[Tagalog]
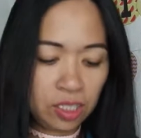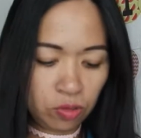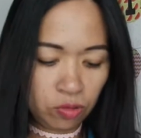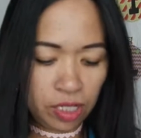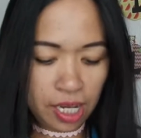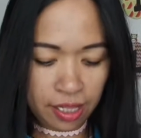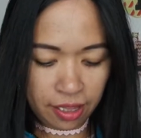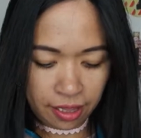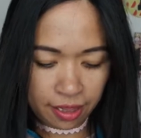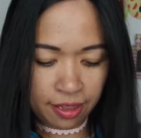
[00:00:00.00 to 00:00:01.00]
rito. Ayan.
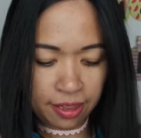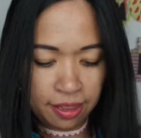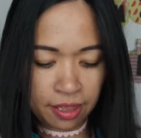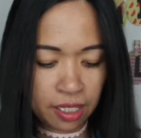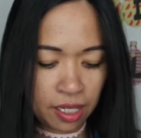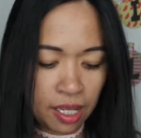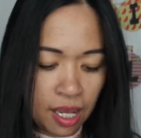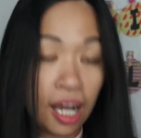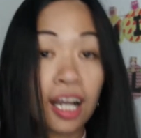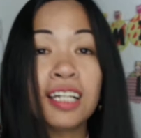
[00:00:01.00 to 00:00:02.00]

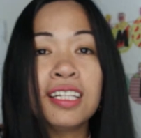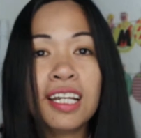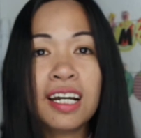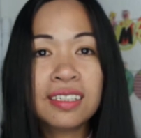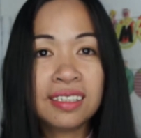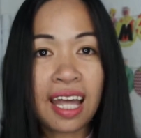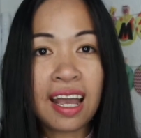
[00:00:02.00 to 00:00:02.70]
Ang ganda ng